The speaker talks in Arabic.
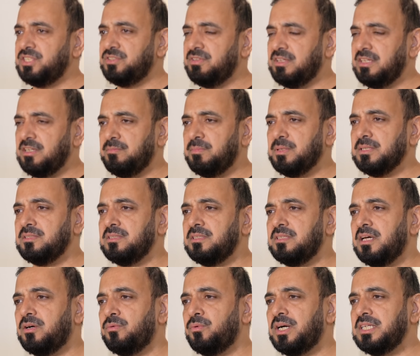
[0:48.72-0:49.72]
أسفل
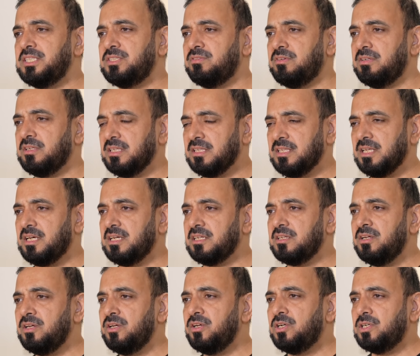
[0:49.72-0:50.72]
البطن أو أسفل الظهر
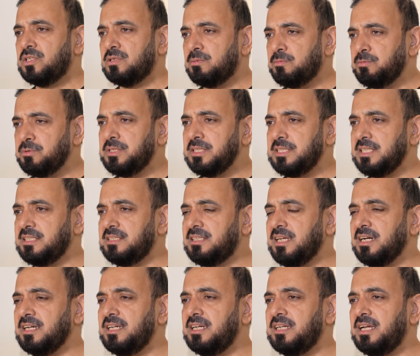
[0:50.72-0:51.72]
وممكن
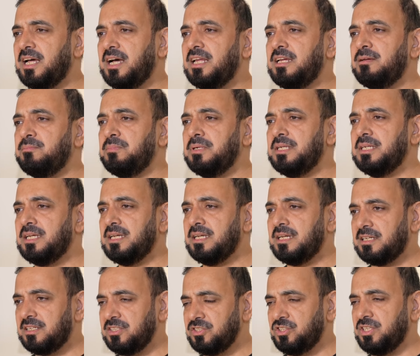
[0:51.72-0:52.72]
ينتقل الألم إلى
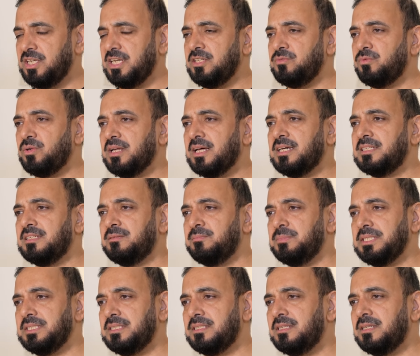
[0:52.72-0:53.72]
الرجلين
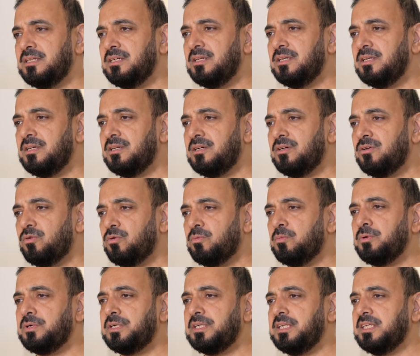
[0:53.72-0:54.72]
والقدمين
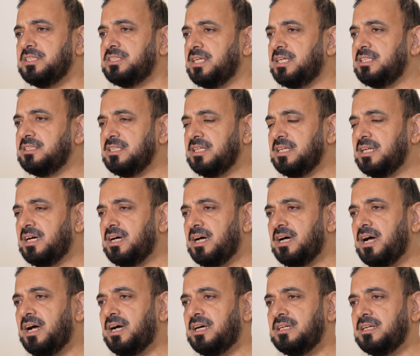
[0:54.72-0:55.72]
وممكن يصعد إلى
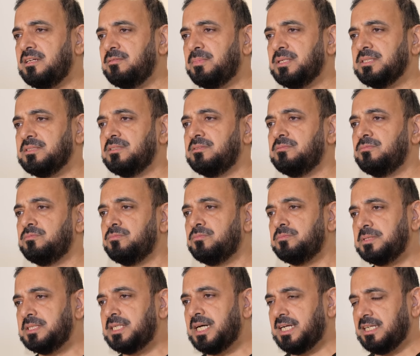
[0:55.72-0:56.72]
أعلى البطن
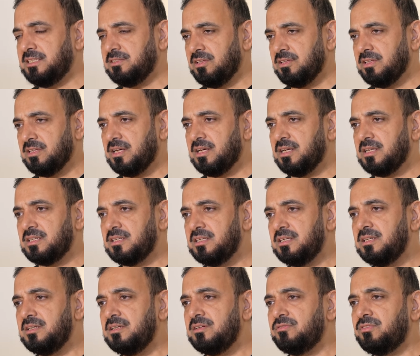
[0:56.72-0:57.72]
من ناحية الظهر
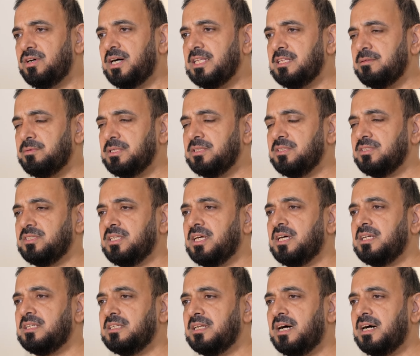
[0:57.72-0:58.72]
فهذه
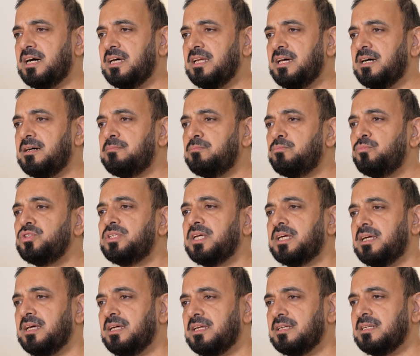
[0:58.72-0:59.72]
باختصار آلام
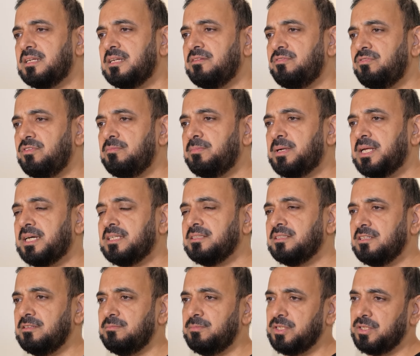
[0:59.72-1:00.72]
متكررة في
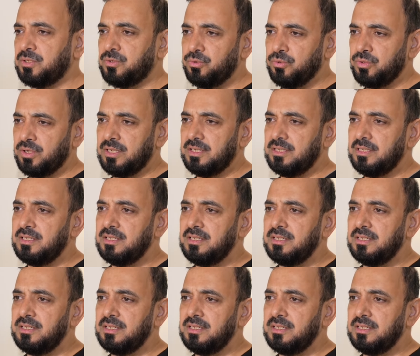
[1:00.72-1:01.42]
المناطق المذكورة